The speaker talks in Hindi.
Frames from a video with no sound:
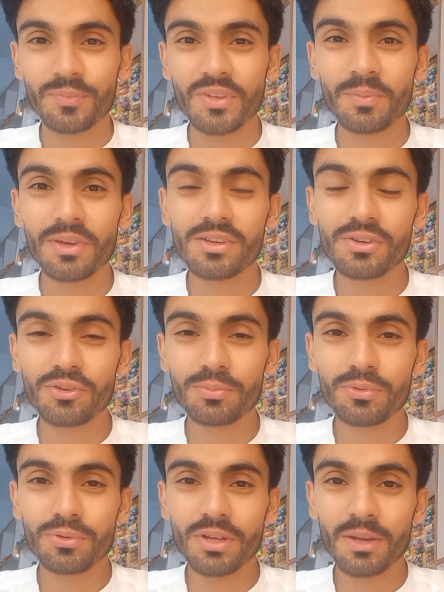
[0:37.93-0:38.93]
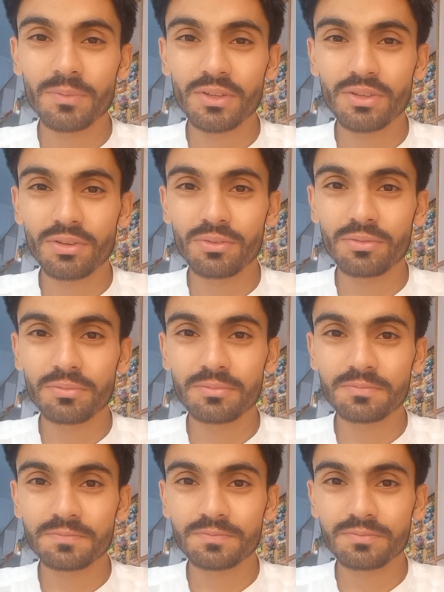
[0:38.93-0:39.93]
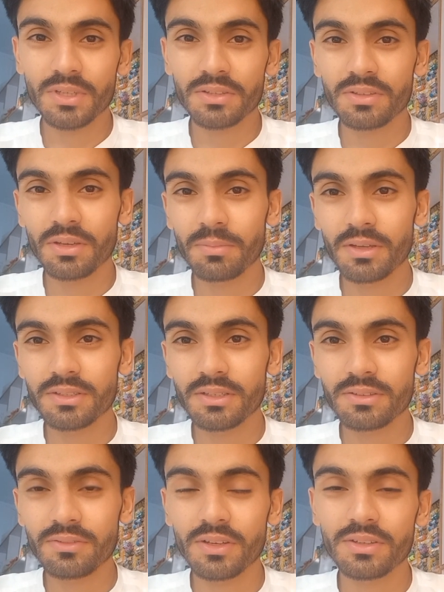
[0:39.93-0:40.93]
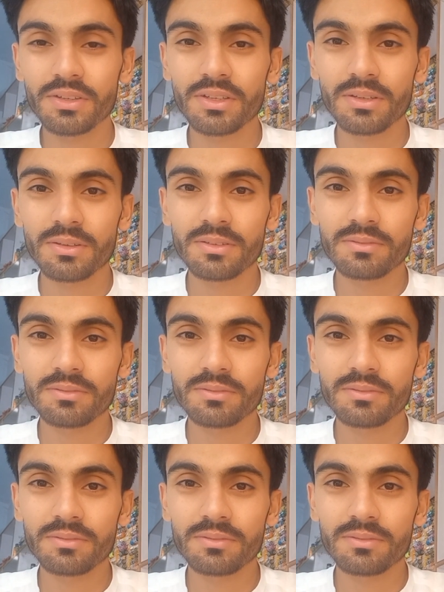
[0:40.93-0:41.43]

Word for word: कि मैं यूट्यूब को टाइम दे सकूँ बस ये मैं जस्ट वैसे ही